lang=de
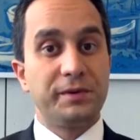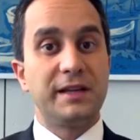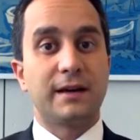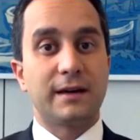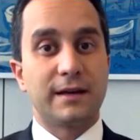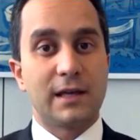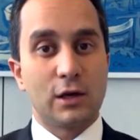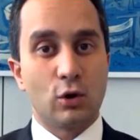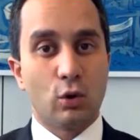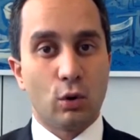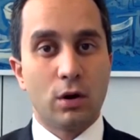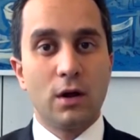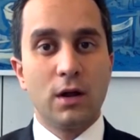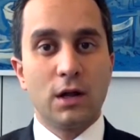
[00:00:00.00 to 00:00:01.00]
um die
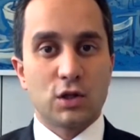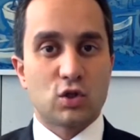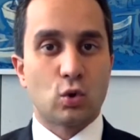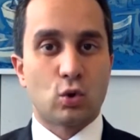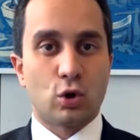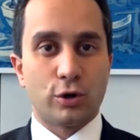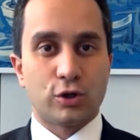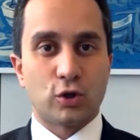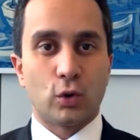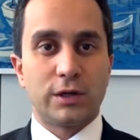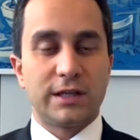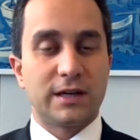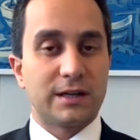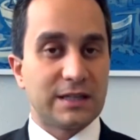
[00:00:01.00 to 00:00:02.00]
Regierung zu
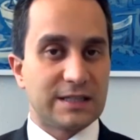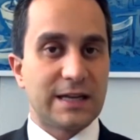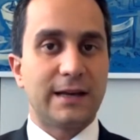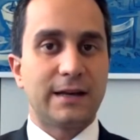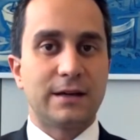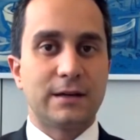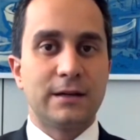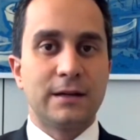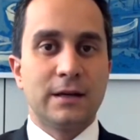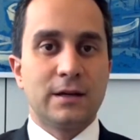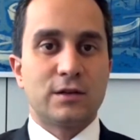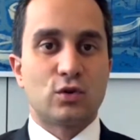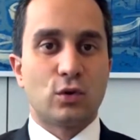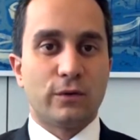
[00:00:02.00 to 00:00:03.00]
kontrollieren. Ich denke,
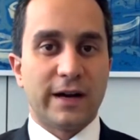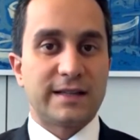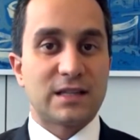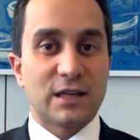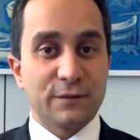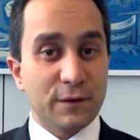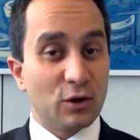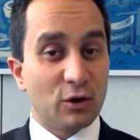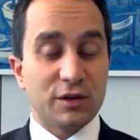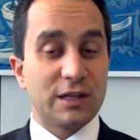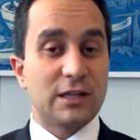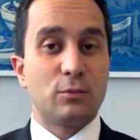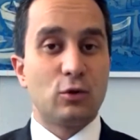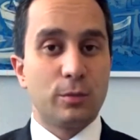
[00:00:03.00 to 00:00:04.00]
so weit sind wir noch
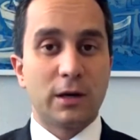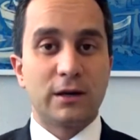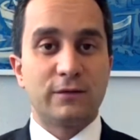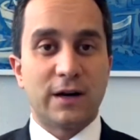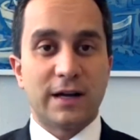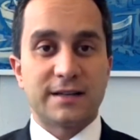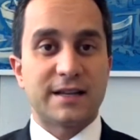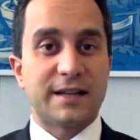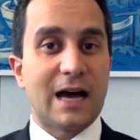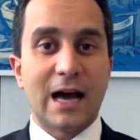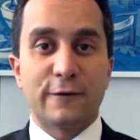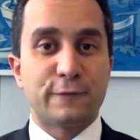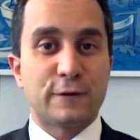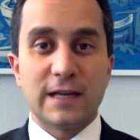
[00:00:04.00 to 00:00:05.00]
nicht. Im Übrigen war das ein
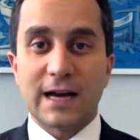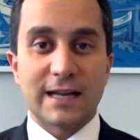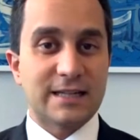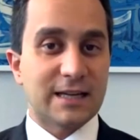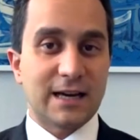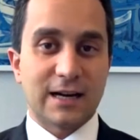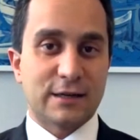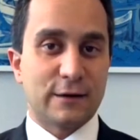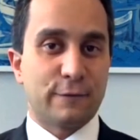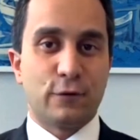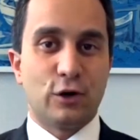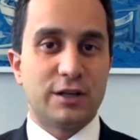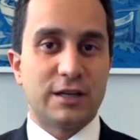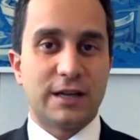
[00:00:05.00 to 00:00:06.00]
AfD-Antrag, der
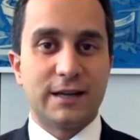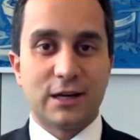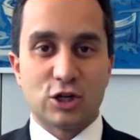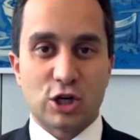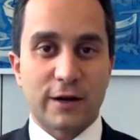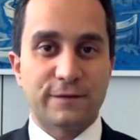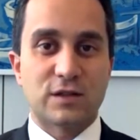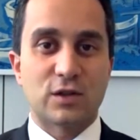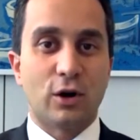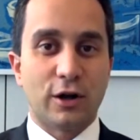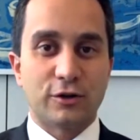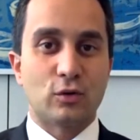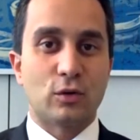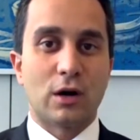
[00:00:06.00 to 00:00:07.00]
völlig an der
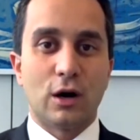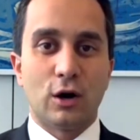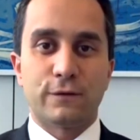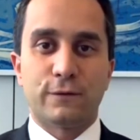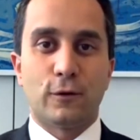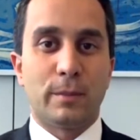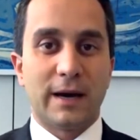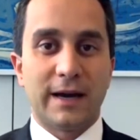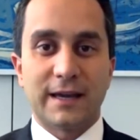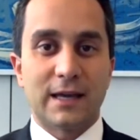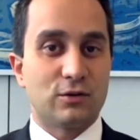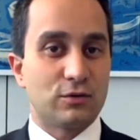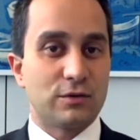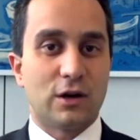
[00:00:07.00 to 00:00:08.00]
Geschäftsordnung auch
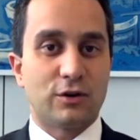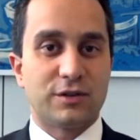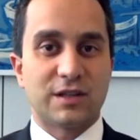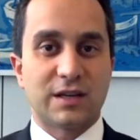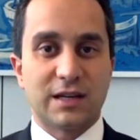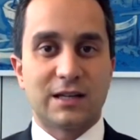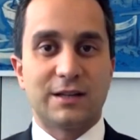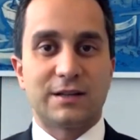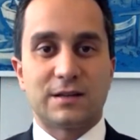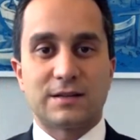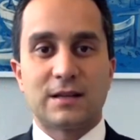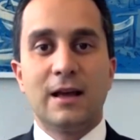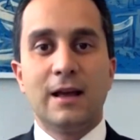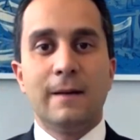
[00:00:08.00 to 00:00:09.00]
vorbeigeht und auch nicht redlich
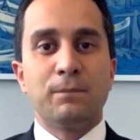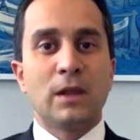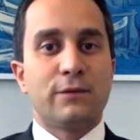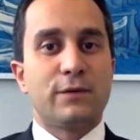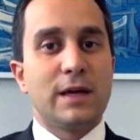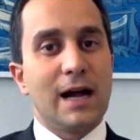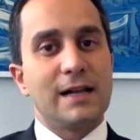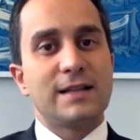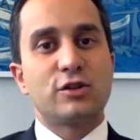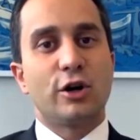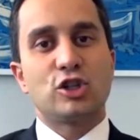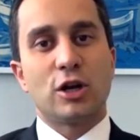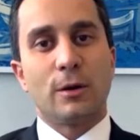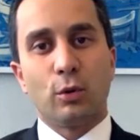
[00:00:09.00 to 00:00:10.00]
ist. Wir als
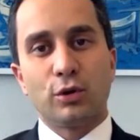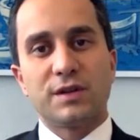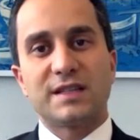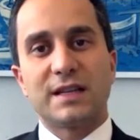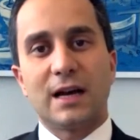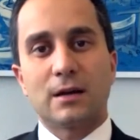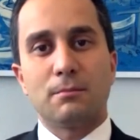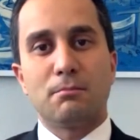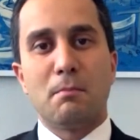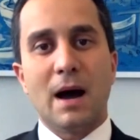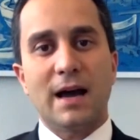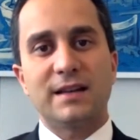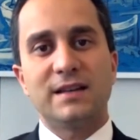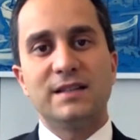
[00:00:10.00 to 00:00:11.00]
Deutscher Bundestag
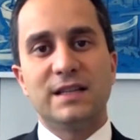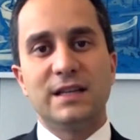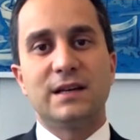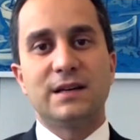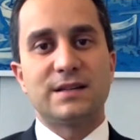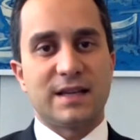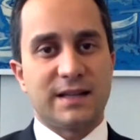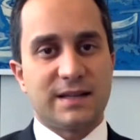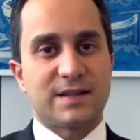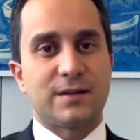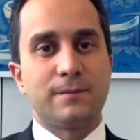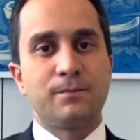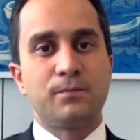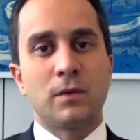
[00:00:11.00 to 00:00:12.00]
machen die
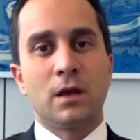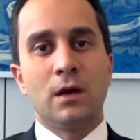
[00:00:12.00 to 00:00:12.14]
Gesetze